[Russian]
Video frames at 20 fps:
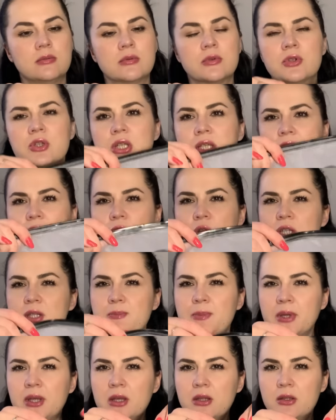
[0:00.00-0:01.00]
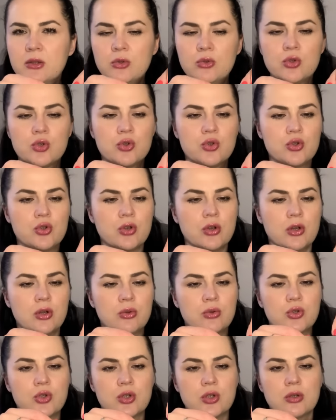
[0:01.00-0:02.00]
Кстати, вот эти пакеты тоже очень
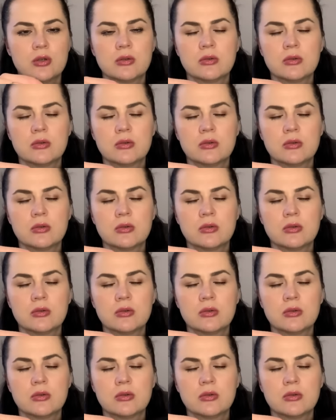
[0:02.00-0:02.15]
хорошие.